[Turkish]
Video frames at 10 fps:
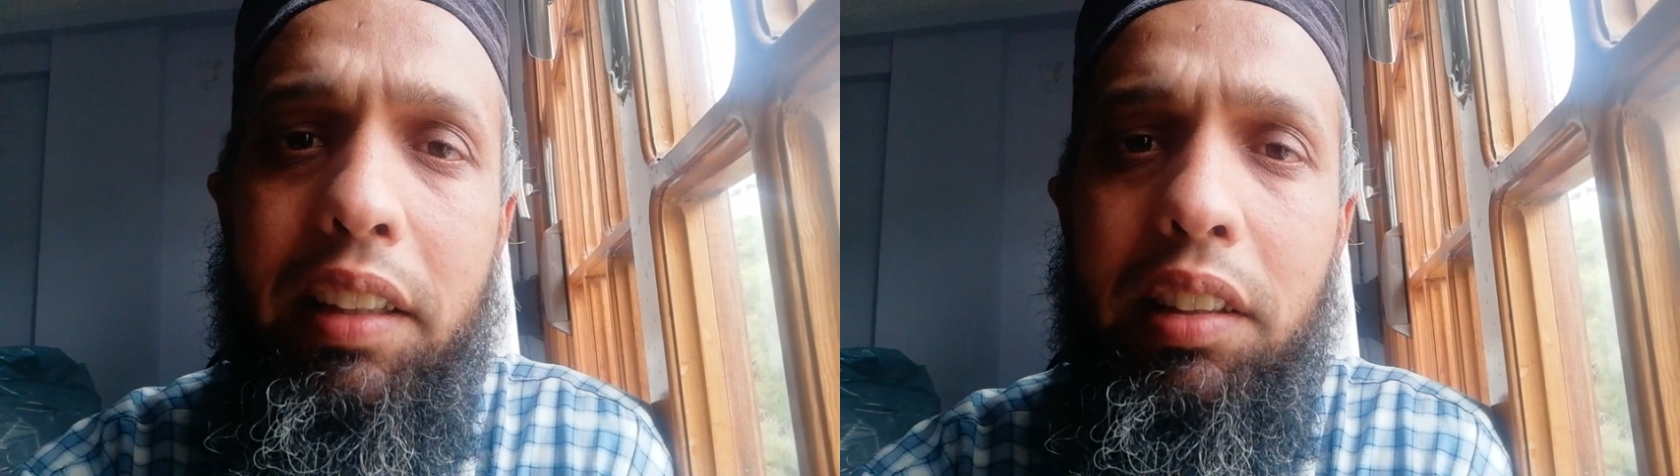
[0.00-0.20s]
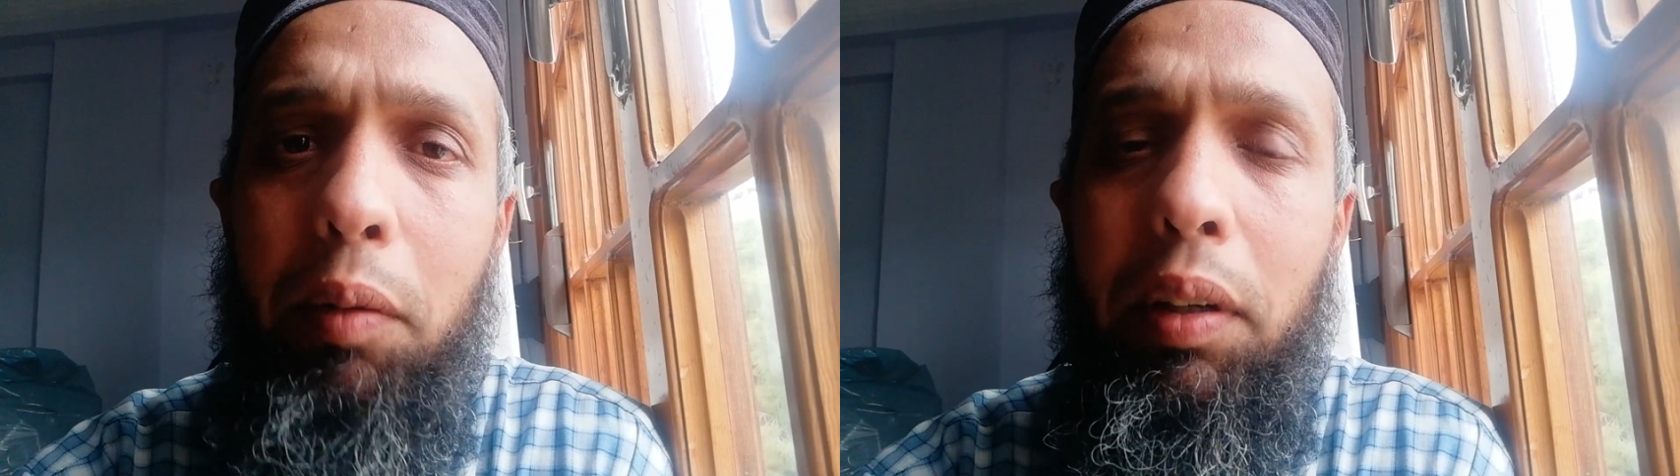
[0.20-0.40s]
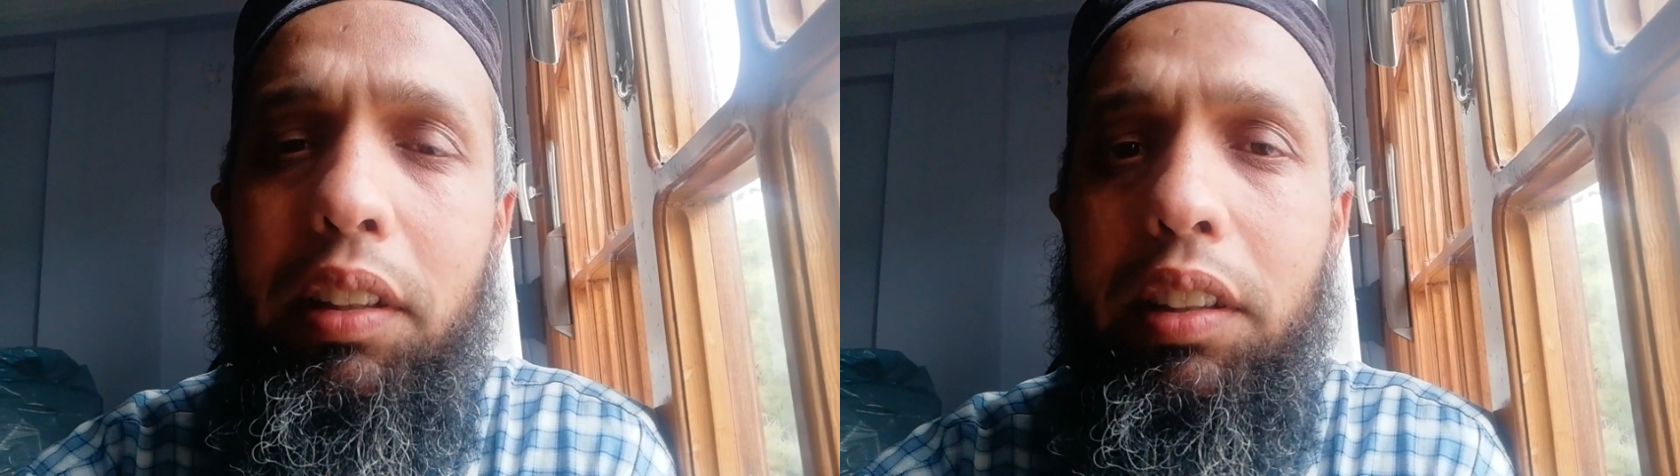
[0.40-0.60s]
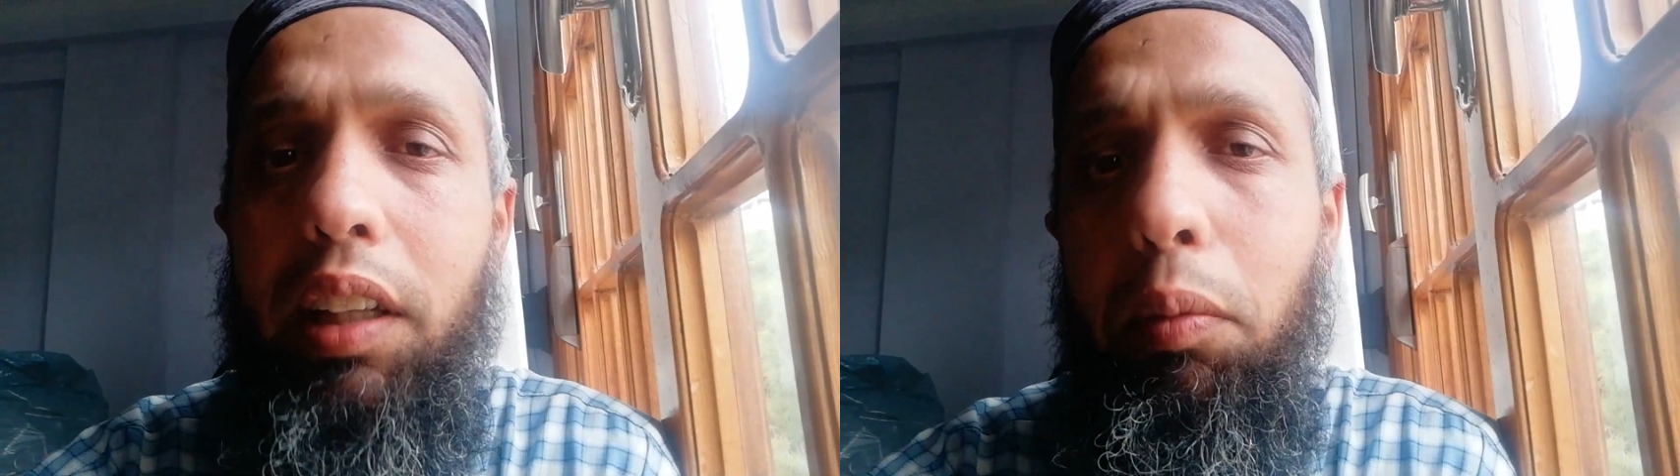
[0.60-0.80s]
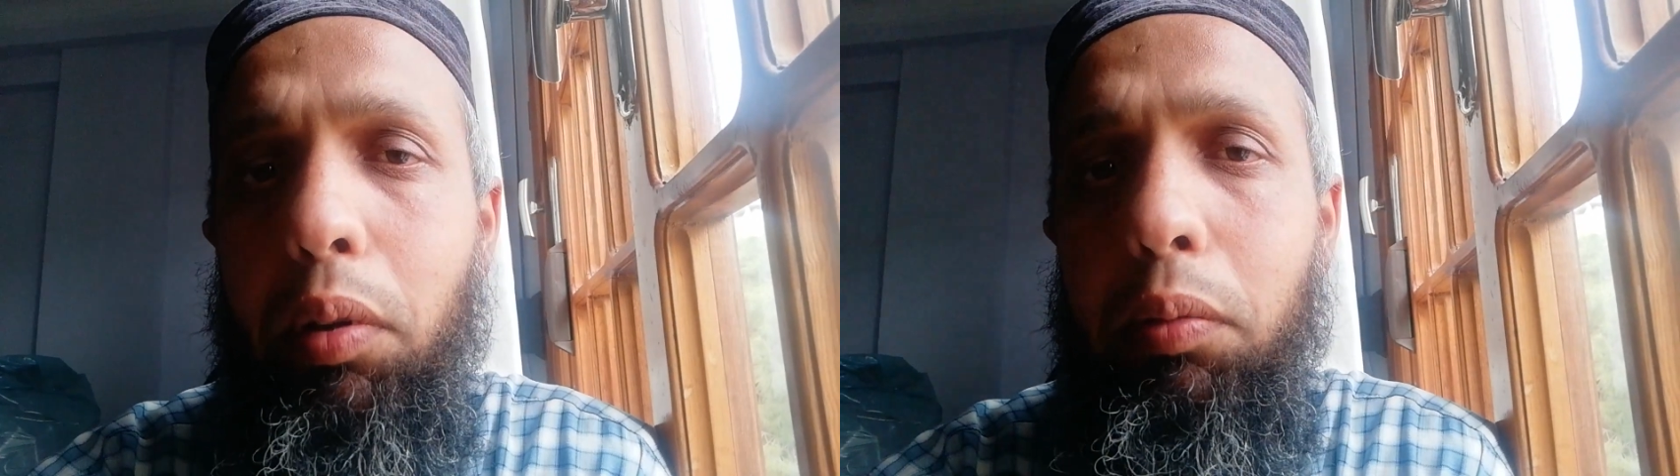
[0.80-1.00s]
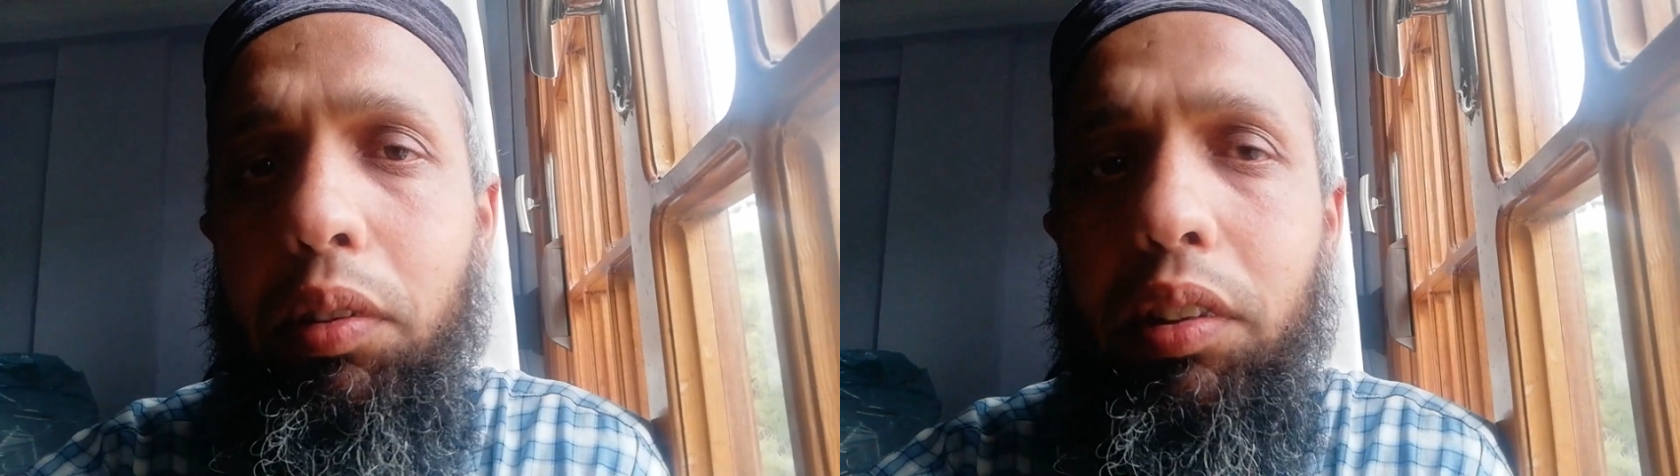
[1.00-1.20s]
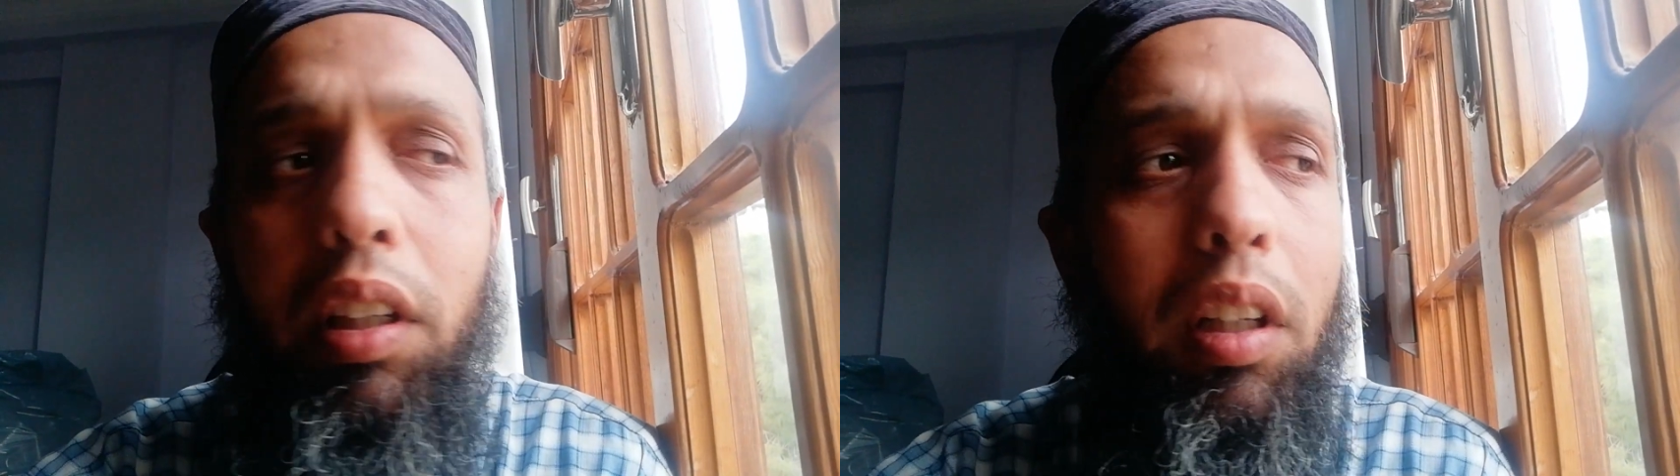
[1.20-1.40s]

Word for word: zaman yapılmaz.